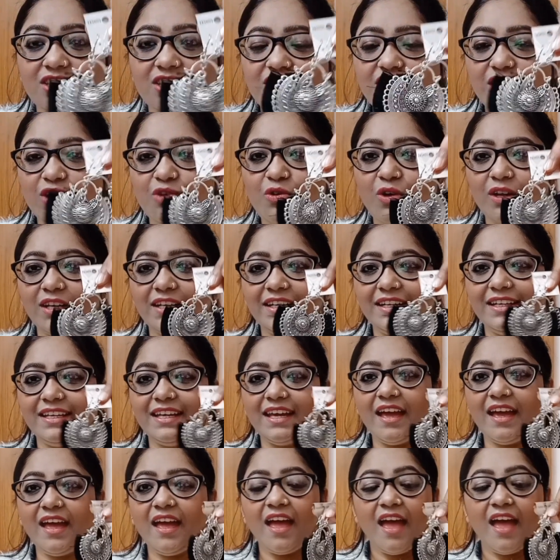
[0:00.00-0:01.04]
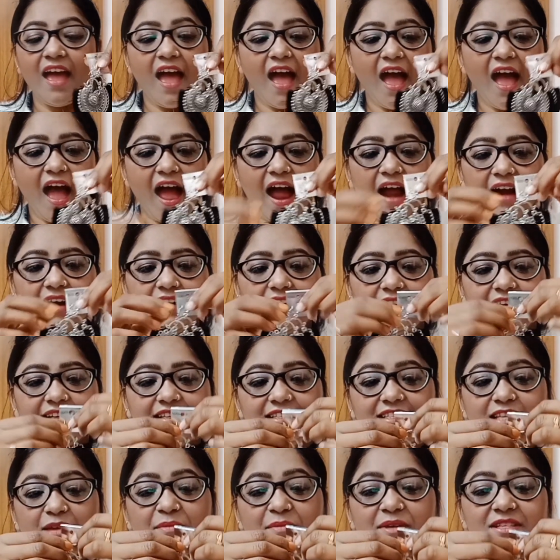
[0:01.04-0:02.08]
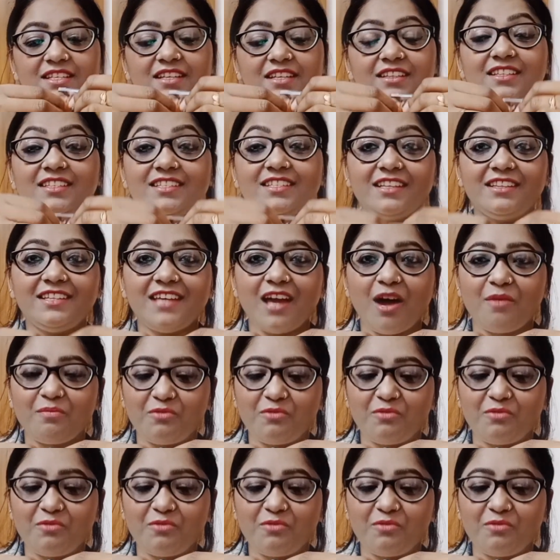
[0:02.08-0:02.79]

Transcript: ही अच्छी क्वालिटी है एंड इसे मैं जल्दी जल्दी